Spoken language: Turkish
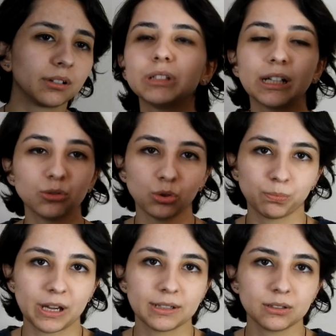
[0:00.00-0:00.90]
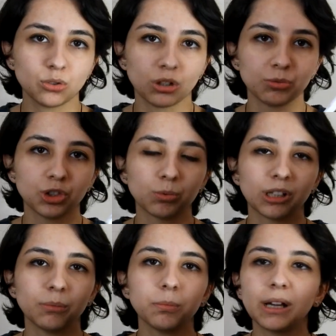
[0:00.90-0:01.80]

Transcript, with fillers: İnan çok beğendiğini söylemişti bu kitabı.